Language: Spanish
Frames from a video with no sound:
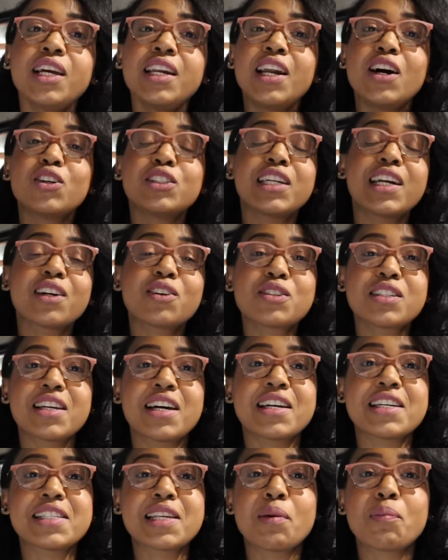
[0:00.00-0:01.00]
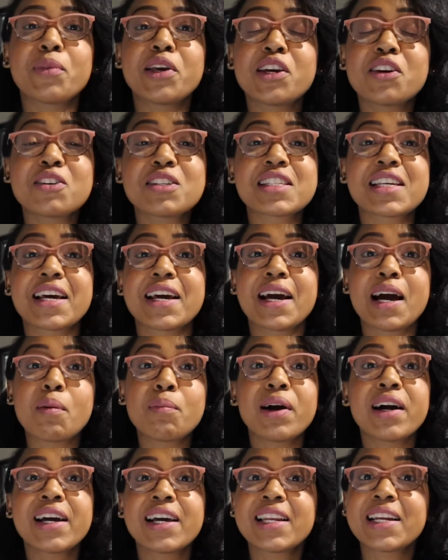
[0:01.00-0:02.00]
La otra cosa es amigos que
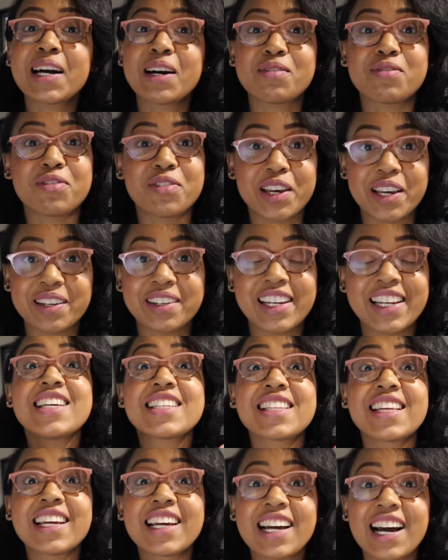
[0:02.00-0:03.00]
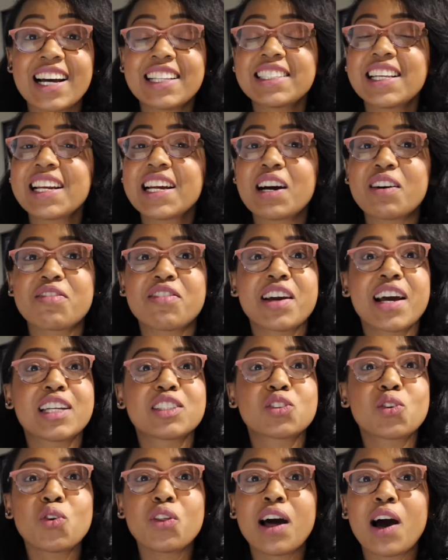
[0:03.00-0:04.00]
aman el café. Les encanta el café
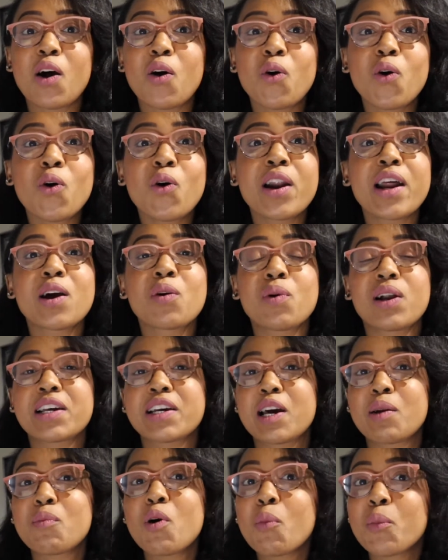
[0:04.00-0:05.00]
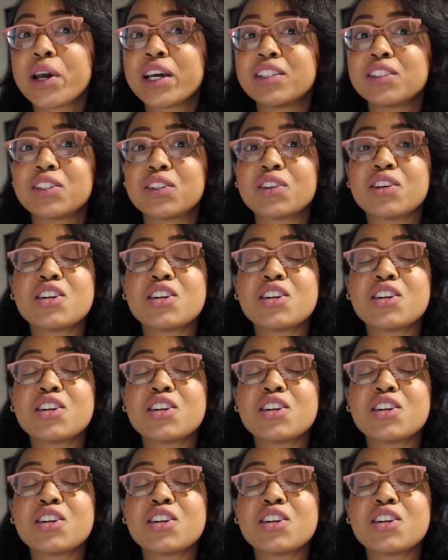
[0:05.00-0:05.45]
a toda hora, en cualquier momento.